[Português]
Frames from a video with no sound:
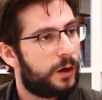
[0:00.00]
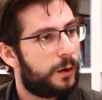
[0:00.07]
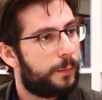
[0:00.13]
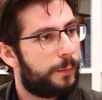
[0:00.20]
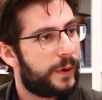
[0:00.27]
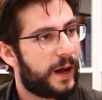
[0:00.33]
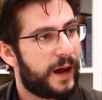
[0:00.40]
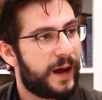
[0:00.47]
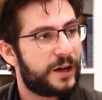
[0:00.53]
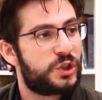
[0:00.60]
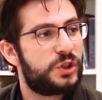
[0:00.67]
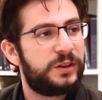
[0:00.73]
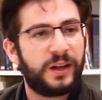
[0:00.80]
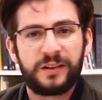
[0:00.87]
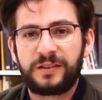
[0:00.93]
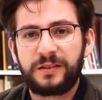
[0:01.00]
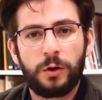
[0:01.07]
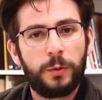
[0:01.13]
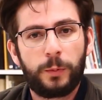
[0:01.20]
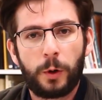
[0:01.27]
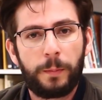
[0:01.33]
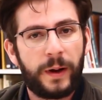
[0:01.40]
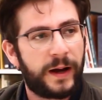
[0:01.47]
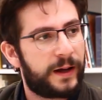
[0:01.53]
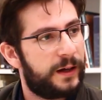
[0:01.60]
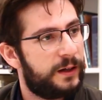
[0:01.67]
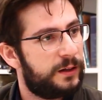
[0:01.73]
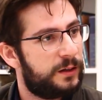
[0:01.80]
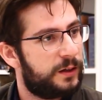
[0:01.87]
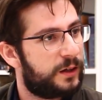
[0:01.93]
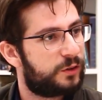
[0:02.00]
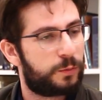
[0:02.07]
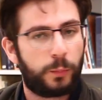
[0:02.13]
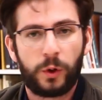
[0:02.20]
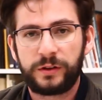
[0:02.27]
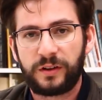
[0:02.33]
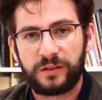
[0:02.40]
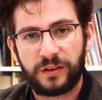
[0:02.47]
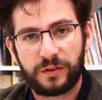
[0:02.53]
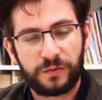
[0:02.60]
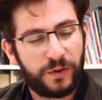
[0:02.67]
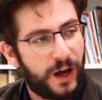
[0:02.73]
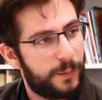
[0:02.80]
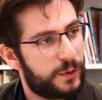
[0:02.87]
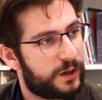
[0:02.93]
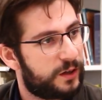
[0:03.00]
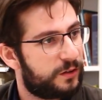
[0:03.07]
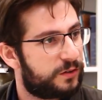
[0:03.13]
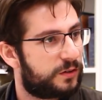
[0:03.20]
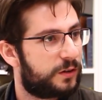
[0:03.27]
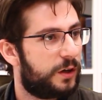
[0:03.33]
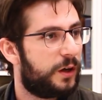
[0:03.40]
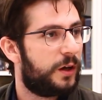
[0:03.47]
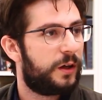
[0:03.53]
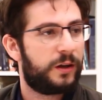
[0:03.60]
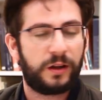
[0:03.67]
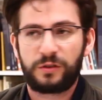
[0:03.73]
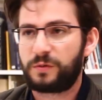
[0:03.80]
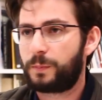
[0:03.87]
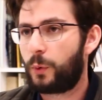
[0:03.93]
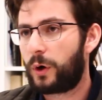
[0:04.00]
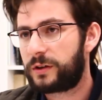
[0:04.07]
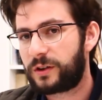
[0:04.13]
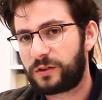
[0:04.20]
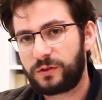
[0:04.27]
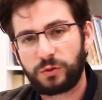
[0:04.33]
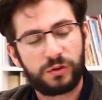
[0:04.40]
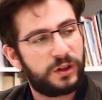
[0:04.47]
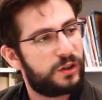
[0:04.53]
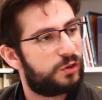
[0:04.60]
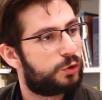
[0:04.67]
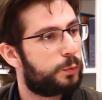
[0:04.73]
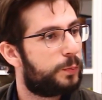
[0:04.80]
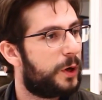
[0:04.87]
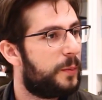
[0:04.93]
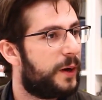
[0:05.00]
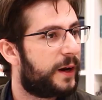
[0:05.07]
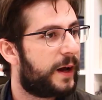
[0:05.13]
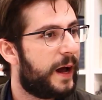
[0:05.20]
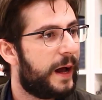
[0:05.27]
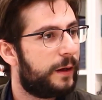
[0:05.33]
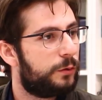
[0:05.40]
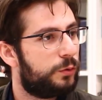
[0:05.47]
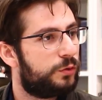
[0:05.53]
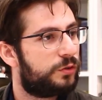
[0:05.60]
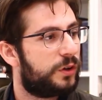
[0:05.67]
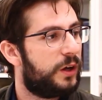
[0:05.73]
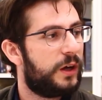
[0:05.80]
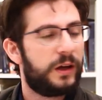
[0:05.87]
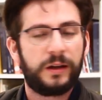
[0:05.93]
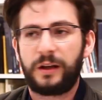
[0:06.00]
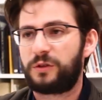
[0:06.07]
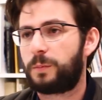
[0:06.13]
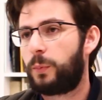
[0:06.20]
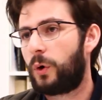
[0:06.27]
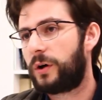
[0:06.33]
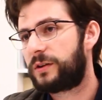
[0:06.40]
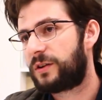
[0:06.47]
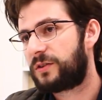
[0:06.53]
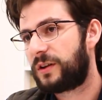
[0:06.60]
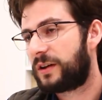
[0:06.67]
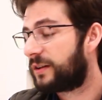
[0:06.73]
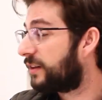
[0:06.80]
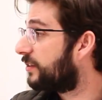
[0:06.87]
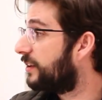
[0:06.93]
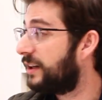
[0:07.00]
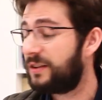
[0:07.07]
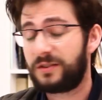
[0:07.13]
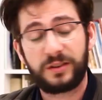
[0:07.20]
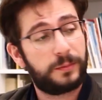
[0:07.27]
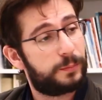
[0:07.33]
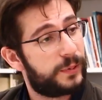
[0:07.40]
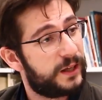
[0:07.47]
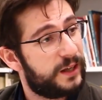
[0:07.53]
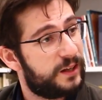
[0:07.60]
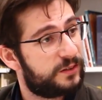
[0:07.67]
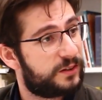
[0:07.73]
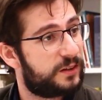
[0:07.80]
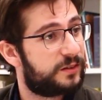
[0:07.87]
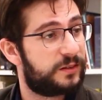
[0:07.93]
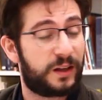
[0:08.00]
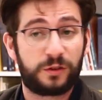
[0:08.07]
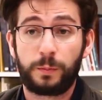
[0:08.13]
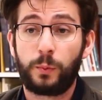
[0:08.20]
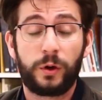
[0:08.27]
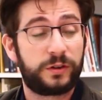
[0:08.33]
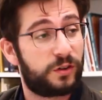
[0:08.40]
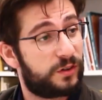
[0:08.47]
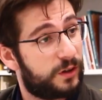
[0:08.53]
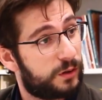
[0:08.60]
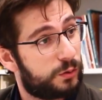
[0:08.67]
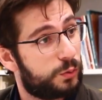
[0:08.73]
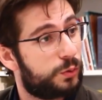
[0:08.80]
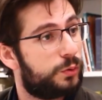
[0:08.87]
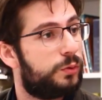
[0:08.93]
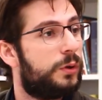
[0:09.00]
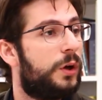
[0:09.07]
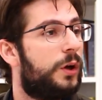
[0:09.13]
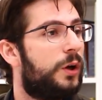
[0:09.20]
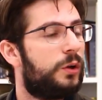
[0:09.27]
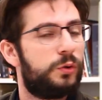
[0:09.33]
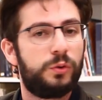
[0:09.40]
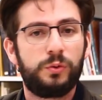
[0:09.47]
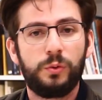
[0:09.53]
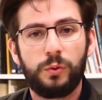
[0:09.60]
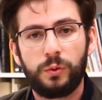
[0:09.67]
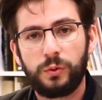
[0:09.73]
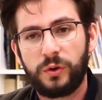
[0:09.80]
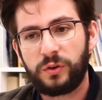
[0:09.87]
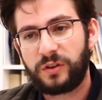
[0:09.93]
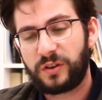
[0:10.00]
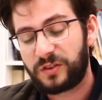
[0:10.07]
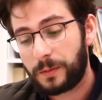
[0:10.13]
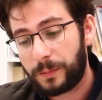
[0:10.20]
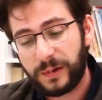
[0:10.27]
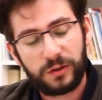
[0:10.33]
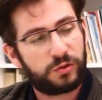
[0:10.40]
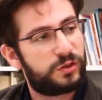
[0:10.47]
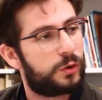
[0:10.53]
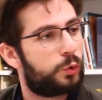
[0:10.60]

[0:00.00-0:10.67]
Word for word: para agitação e propaganda nas portas das fábricas, nas portas dos grandes supermercados, nas portas da, das grandes empresas, nas portas da, do, do, do, das empresas do setor